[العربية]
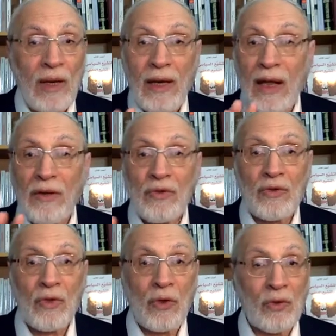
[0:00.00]
لا
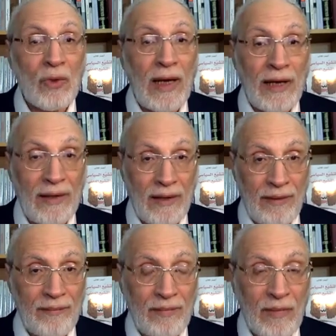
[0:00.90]
يجوز العدول
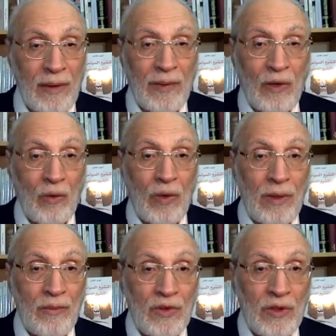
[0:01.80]
عنها كما يقول
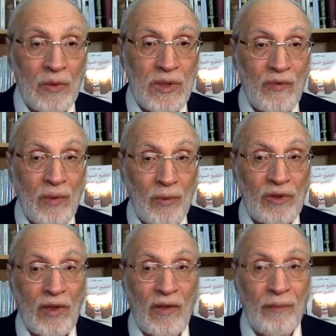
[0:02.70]
ابن الجوزي في
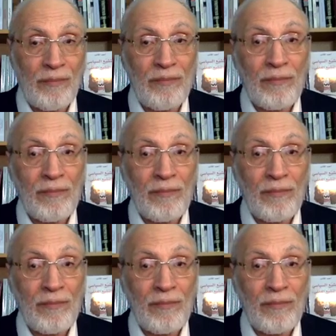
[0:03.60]
المنتظم